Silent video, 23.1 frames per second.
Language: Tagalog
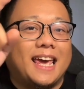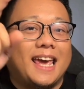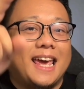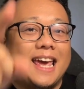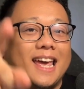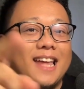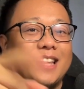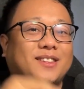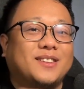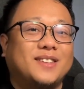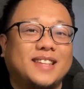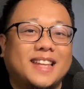
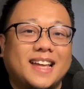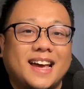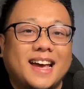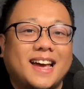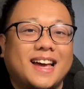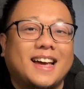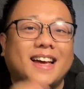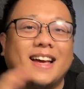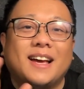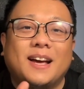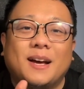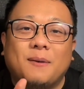eto
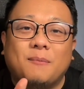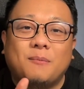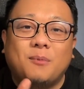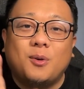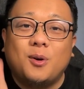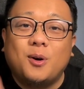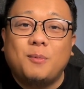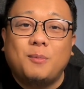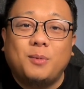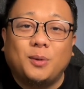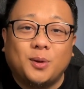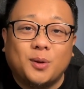na,
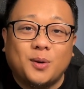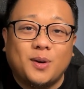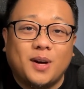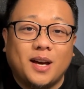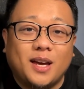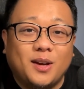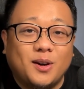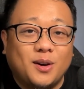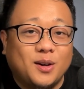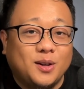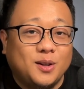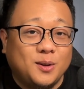puputok
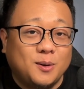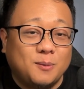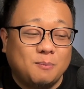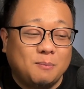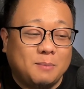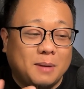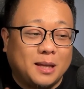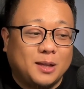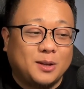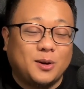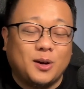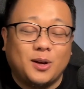ngayon
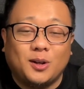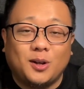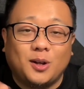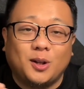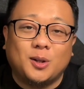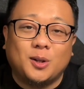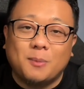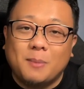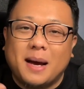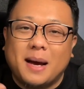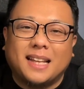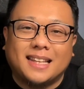yung Bitcoin or
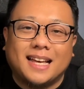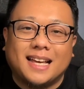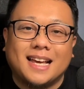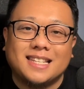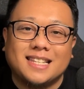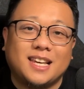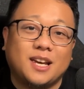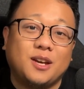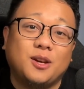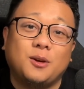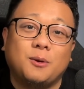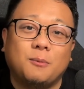
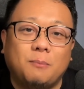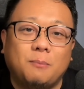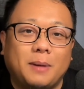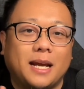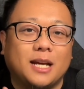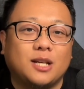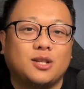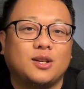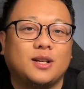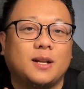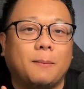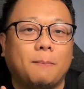tumataas ngayon yung
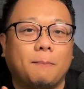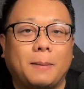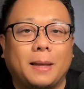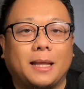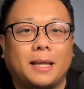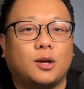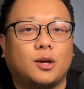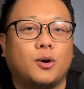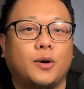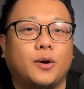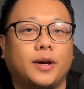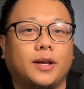presyo ng
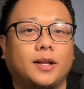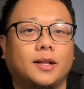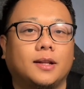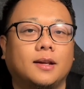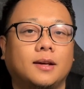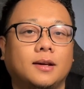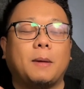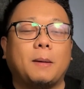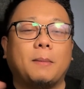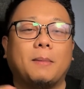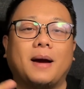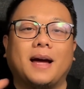Bitcoin.
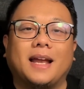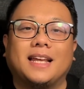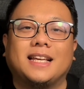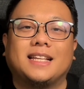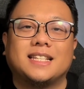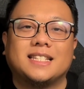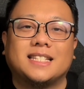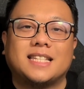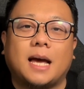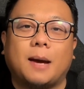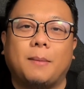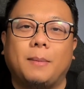May mga
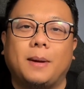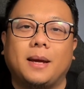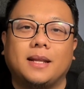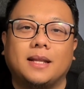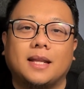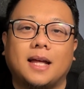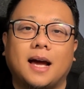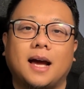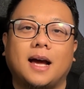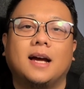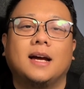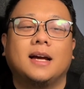nagsasabi
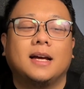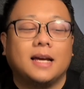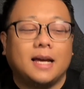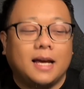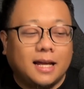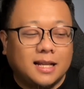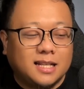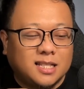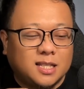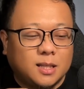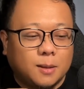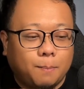na
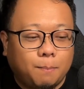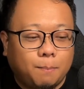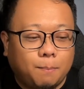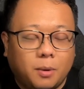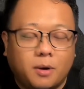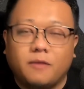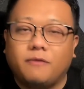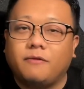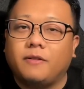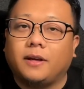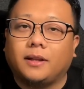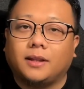it's the
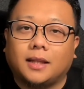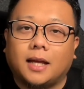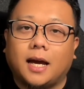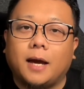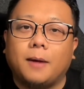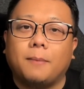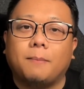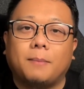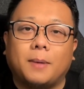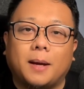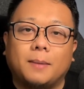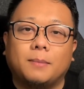perfect
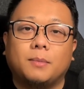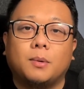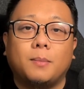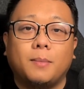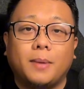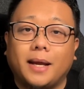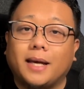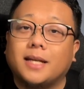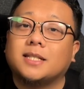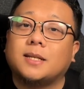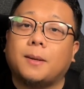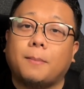time para
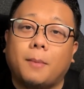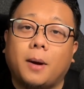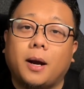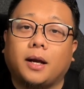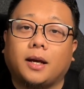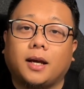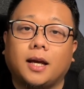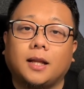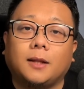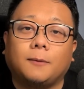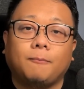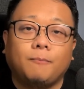bumalik sa
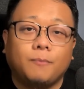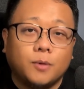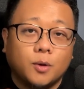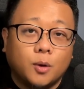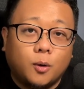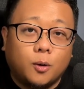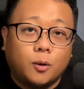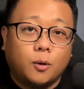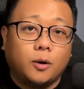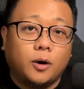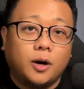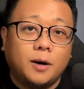market
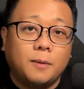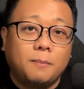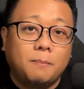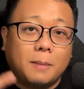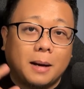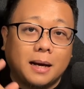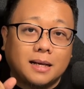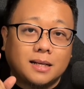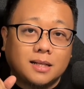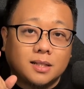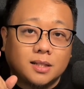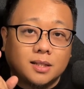or
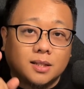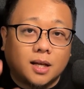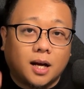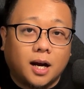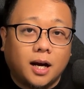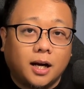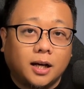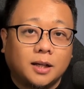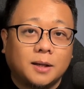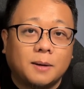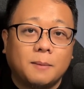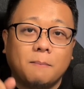
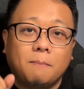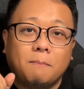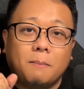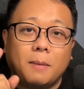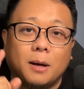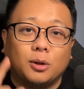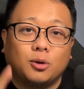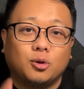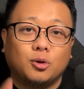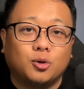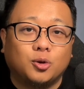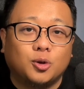mag-start
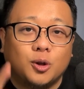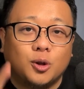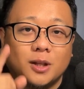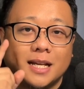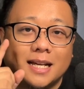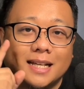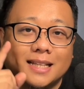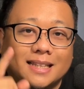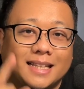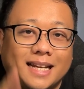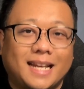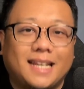matuto
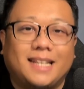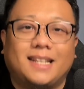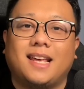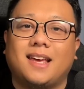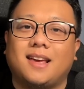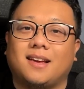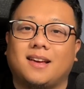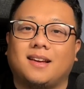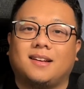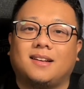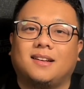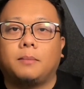ng
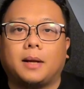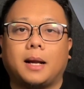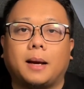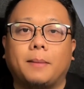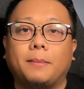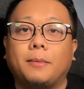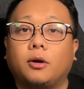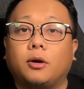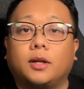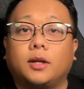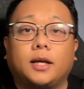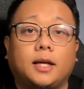trading.
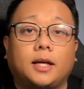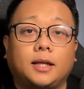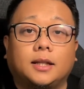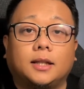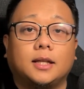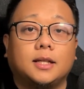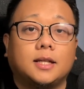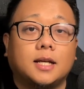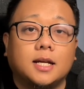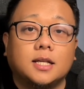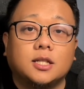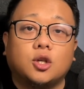Marami ako
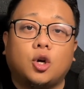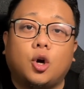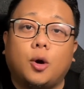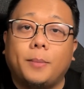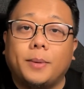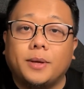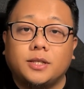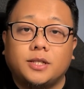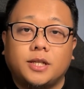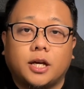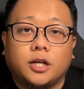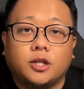nakikita dyan sa
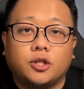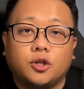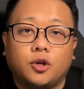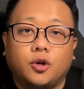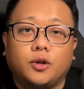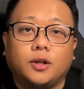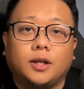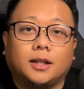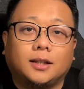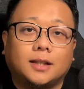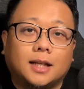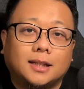comment
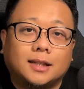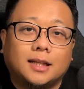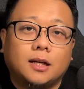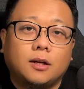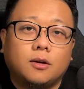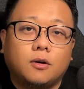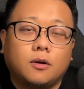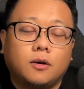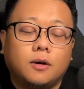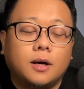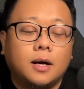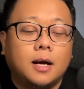section,
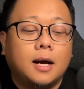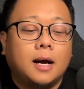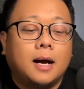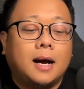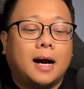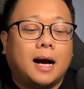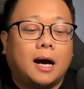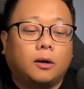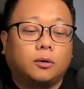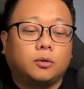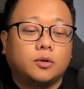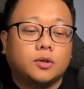nagtatanong
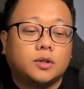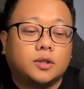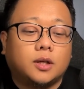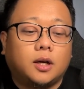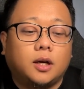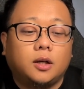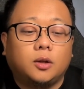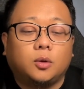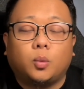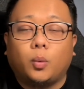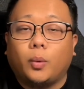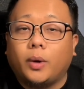how to
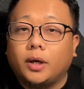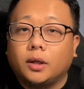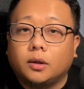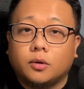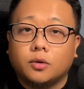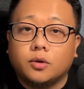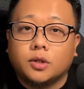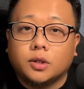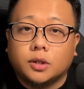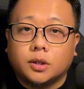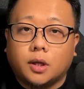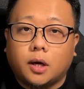start, where
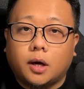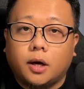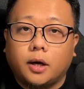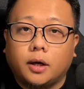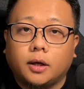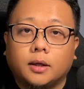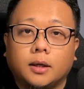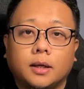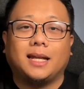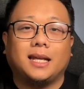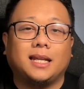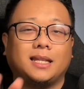to
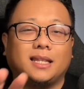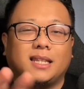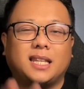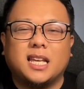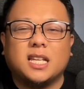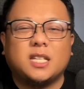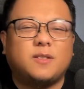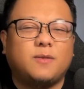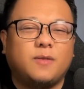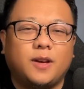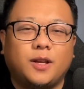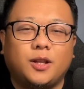start. In
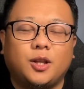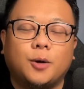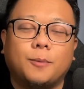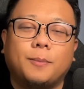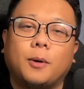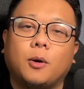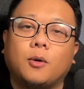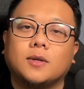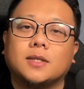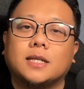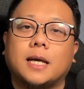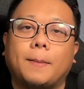this video,
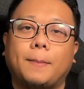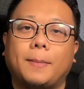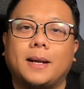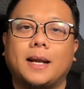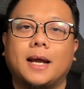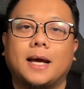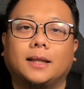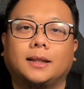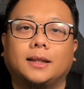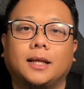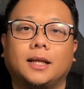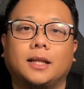
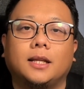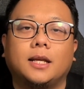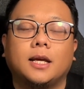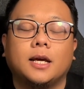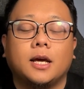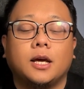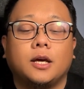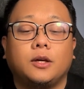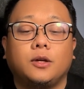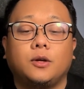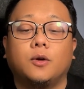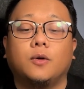pag-usapan natin
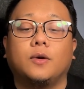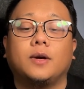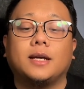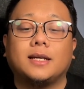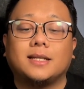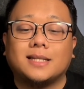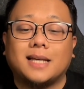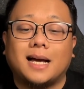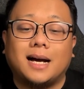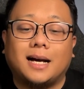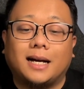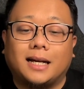yung
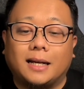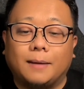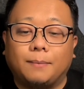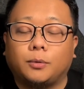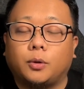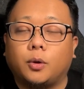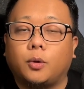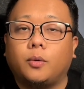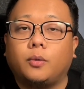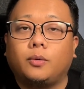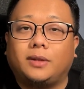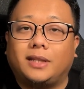isang
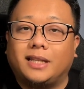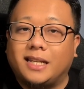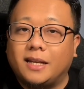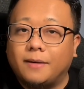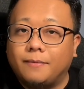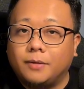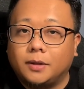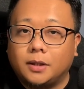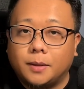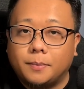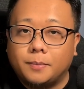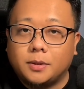crypto
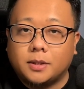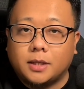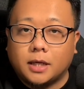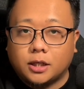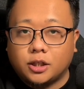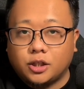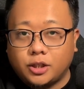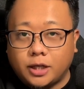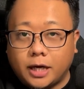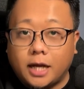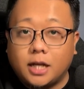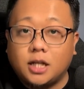derivatives
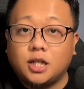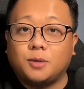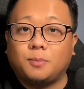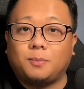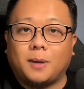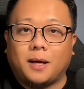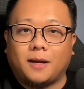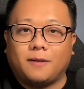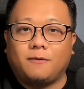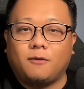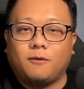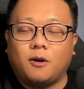exchange
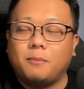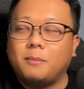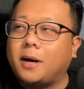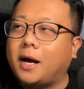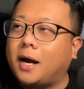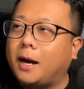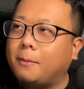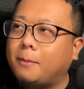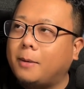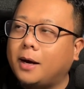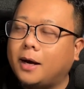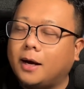platform.
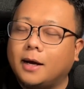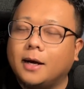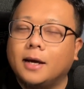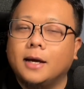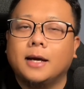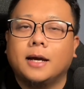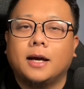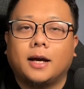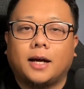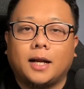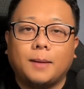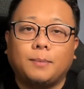Mahaba.
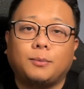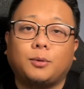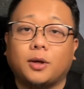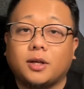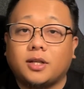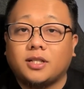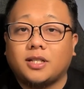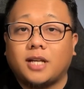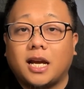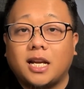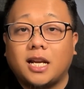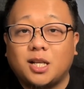
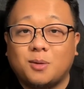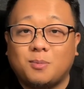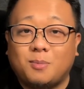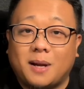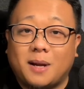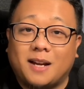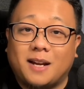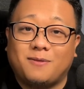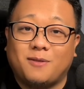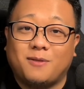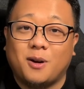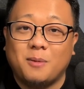Crypto exchange
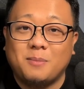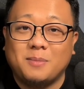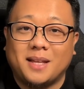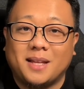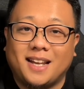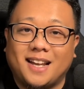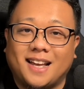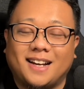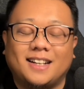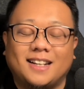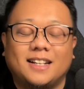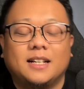platform
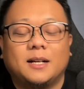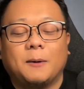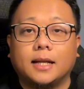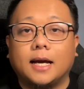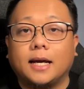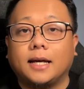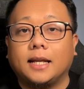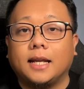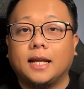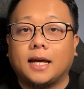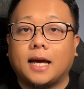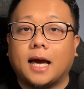na lang
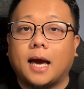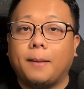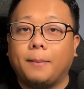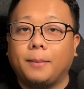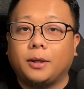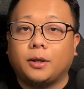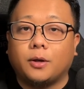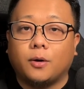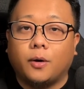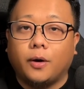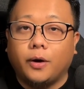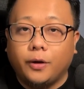na
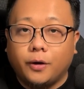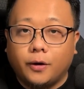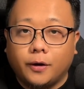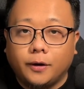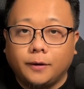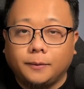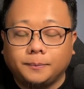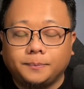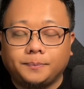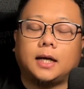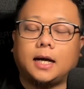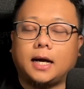ginagamit ko
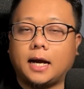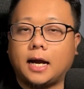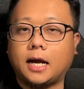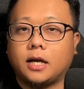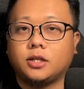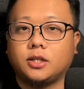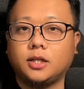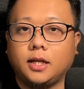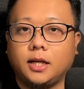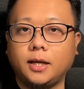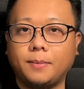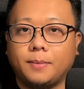ngayon.
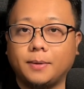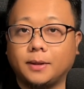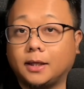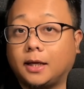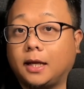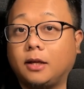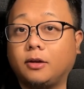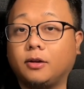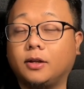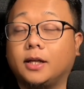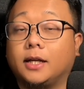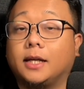Actually,
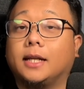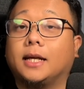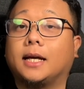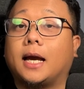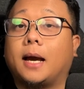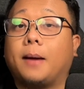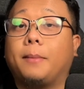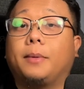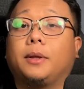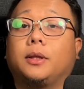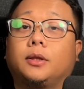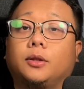matagal ko na
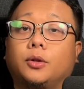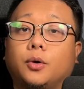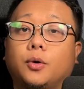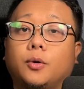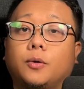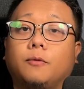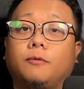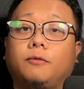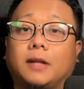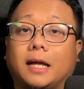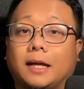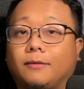ginagamit
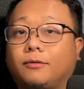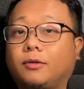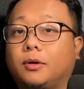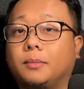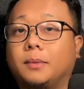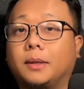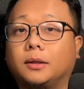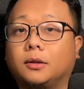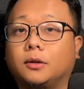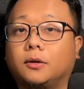tong platform na